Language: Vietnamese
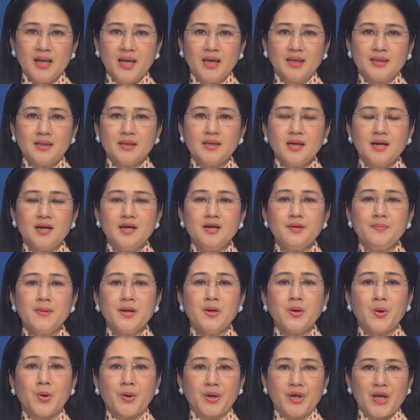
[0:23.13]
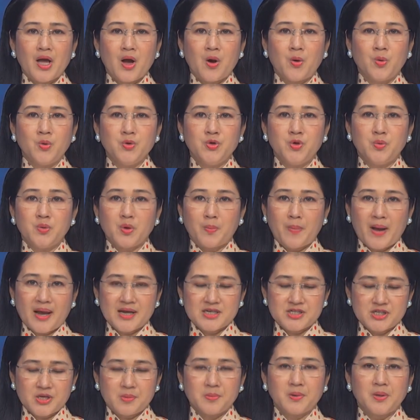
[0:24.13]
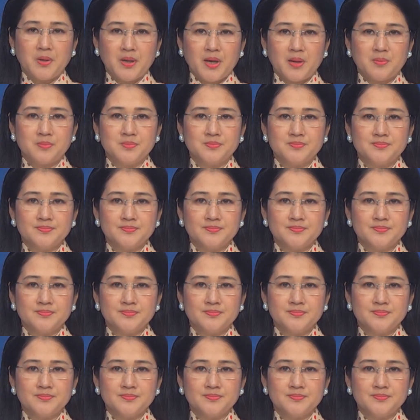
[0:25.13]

thích ứng biến đổi khí hậu vùng đồng bằng sông Cửu Long.